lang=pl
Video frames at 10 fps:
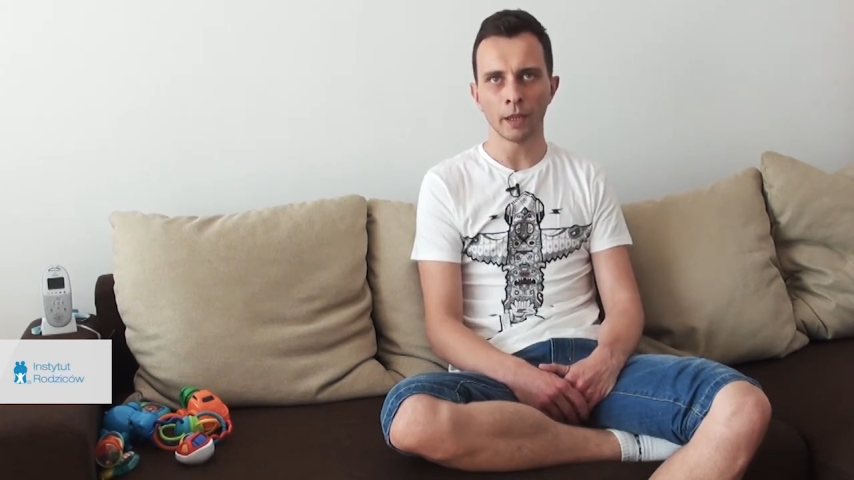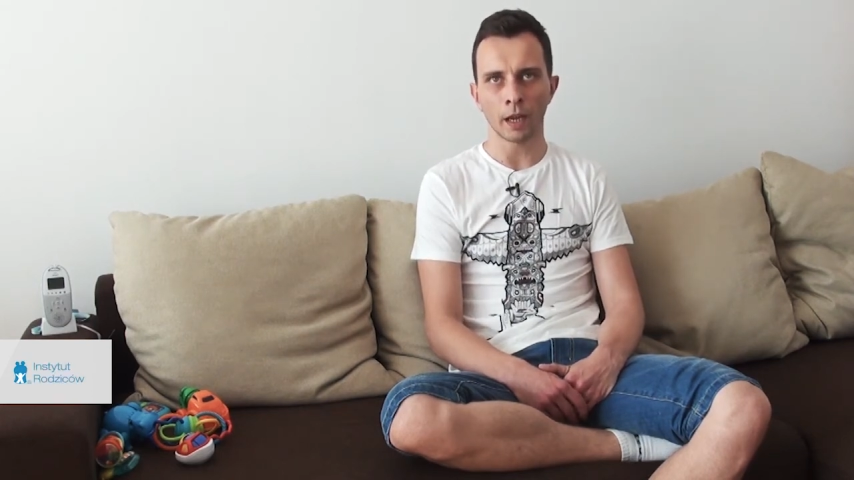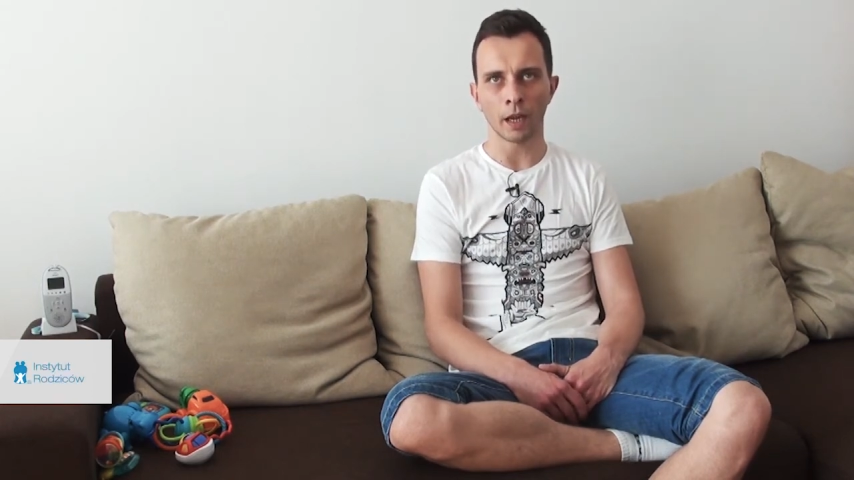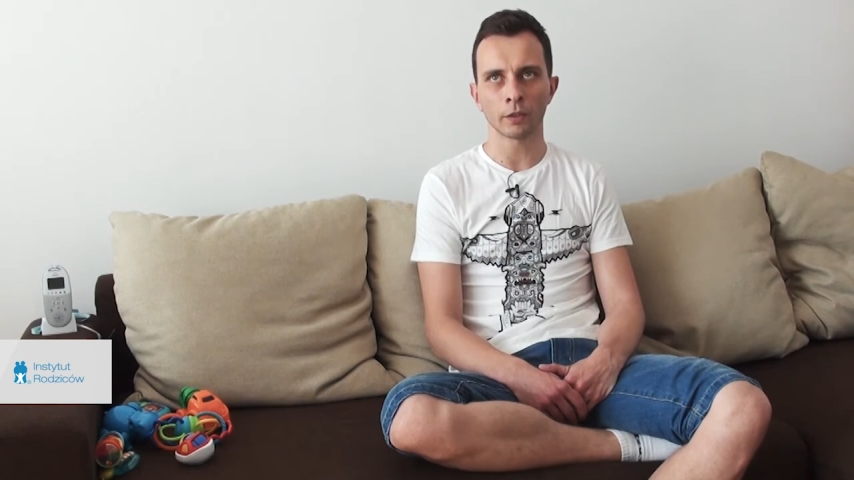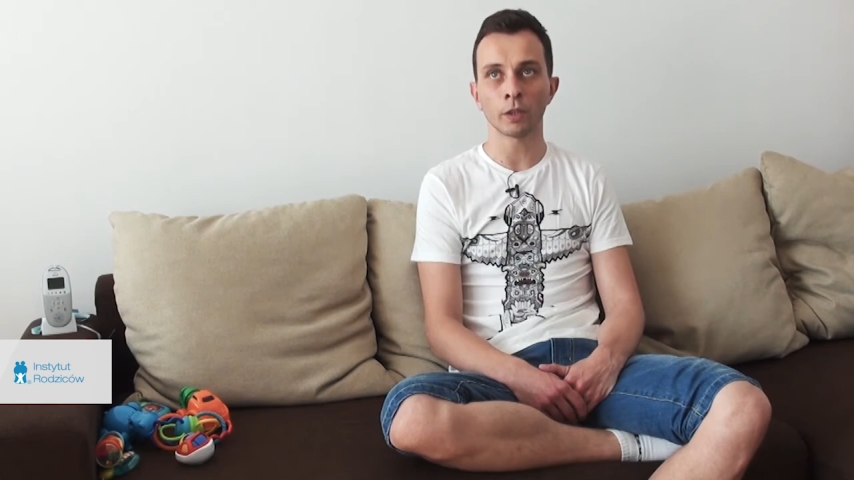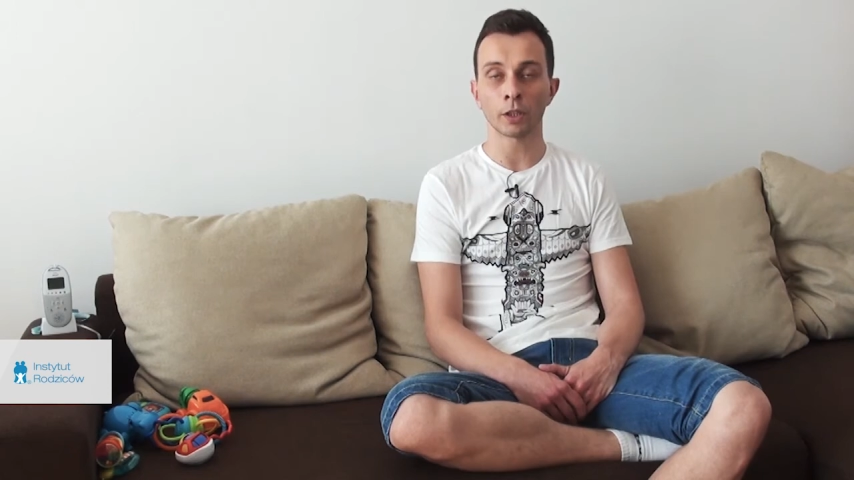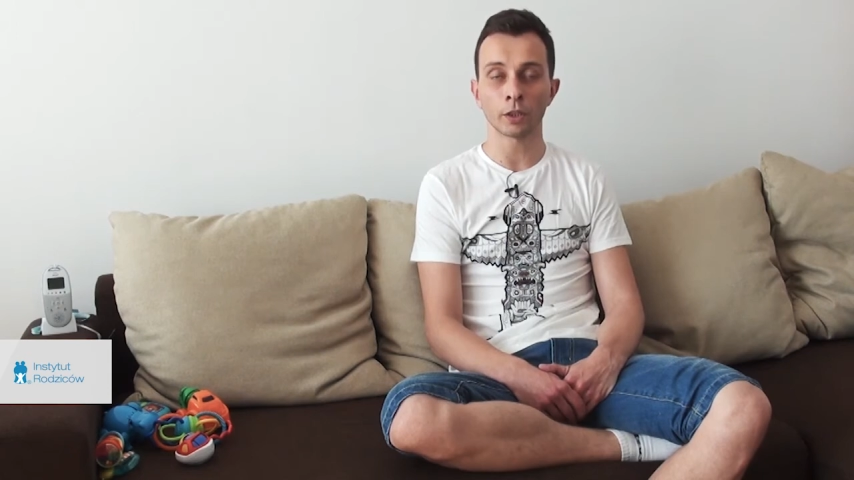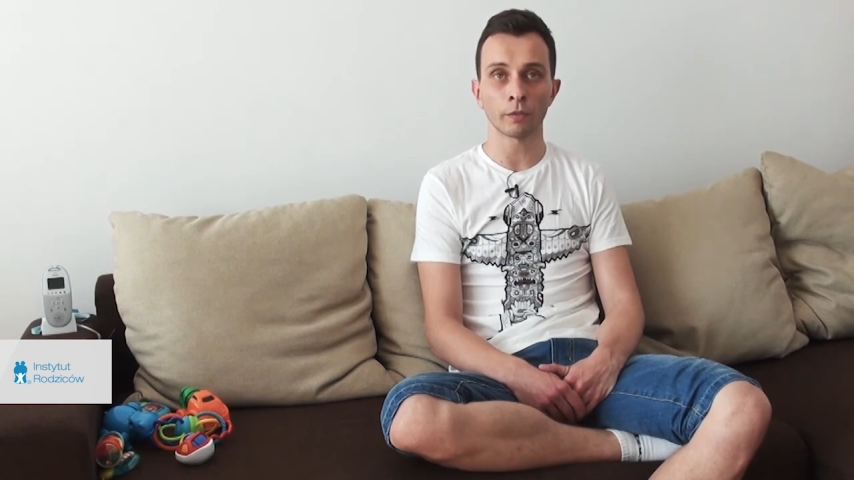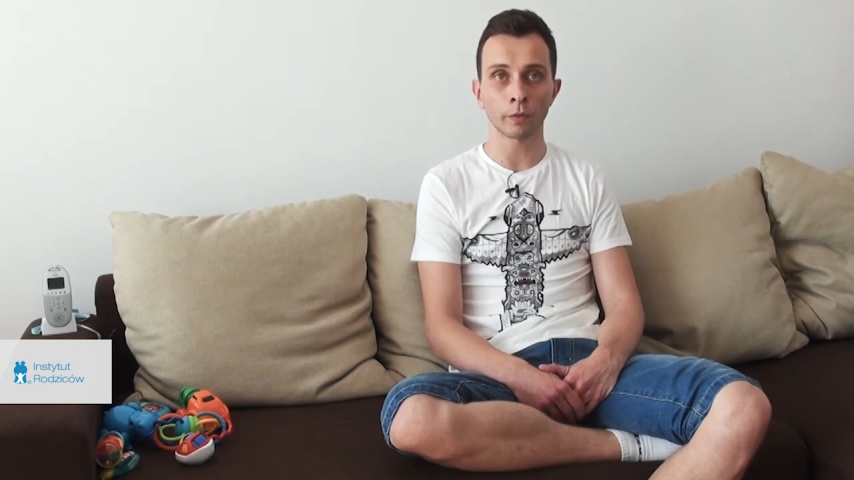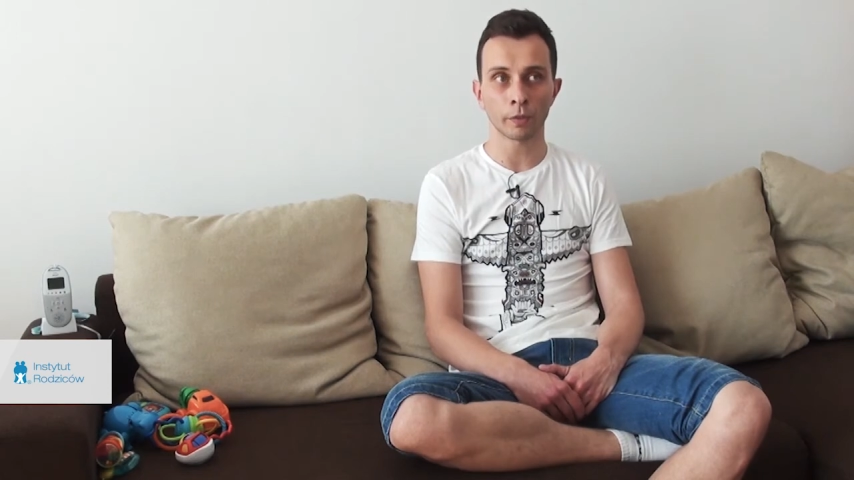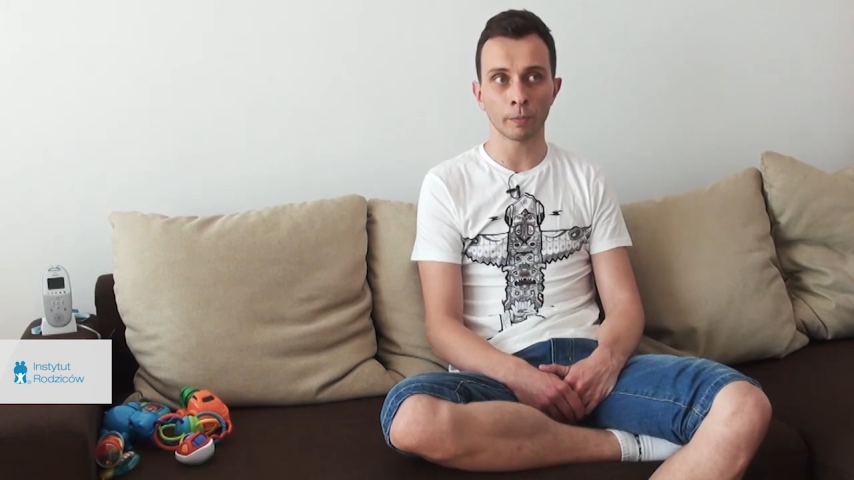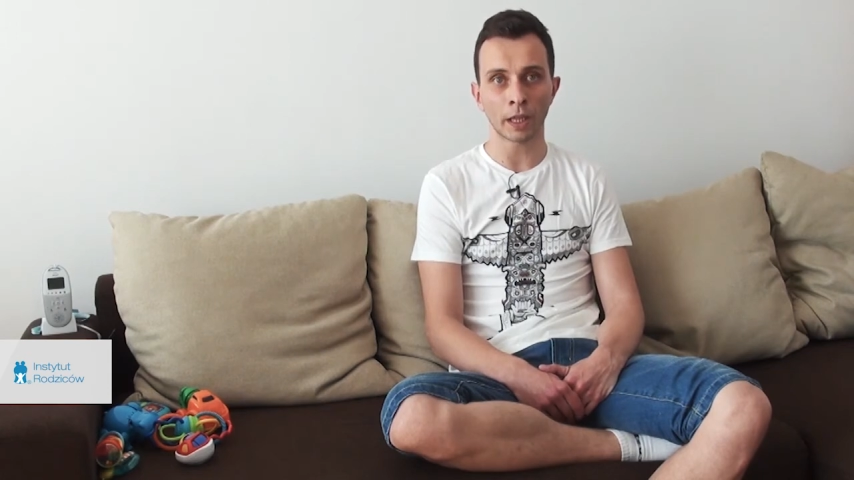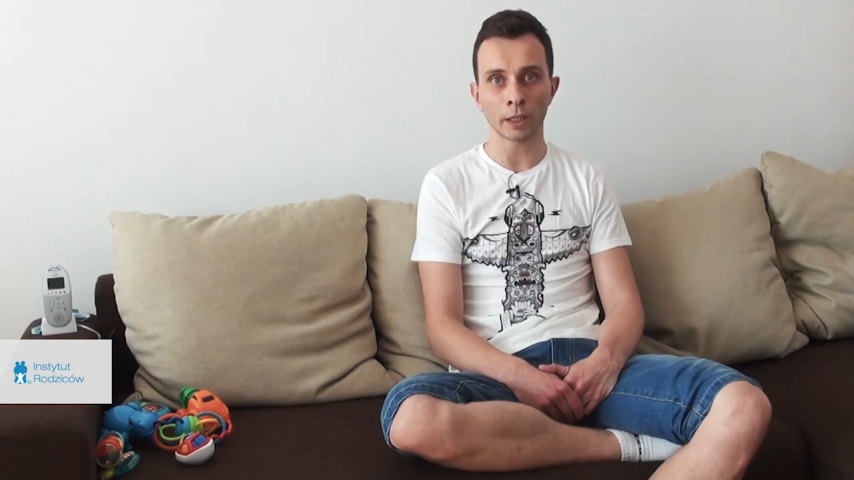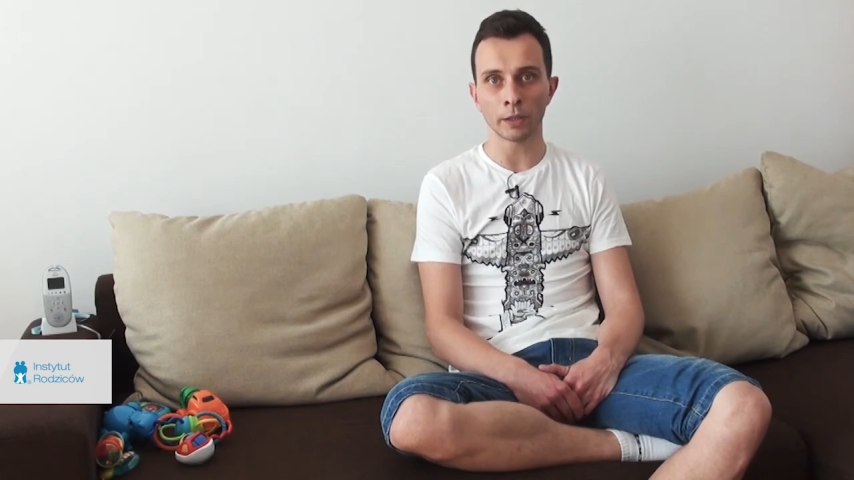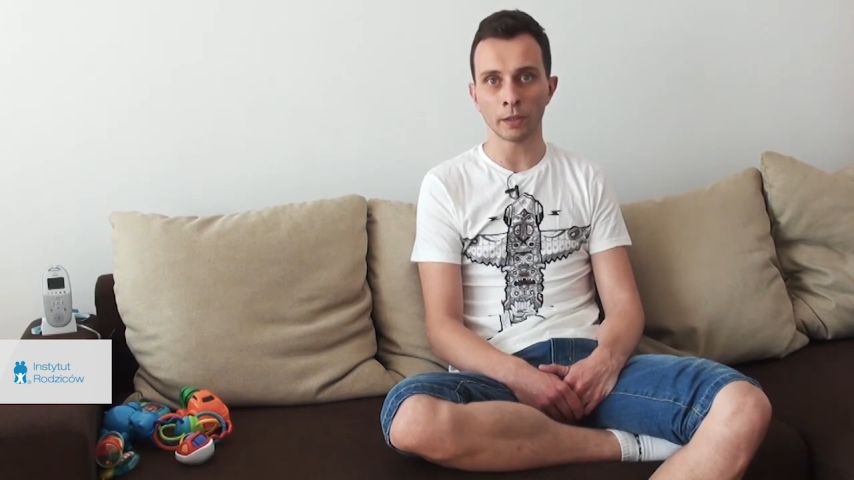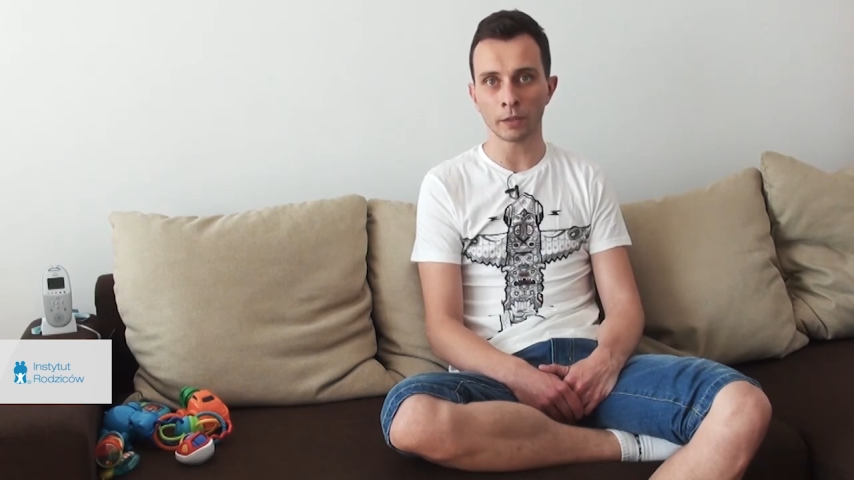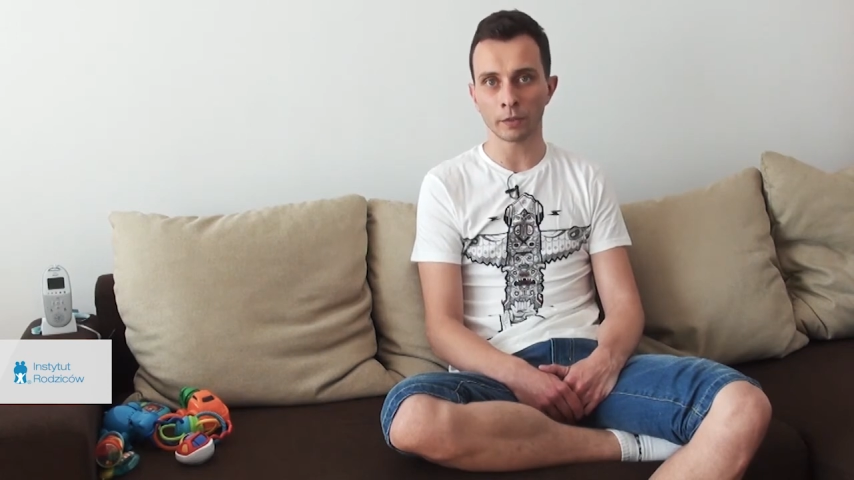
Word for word: A dodatkowo w sypialni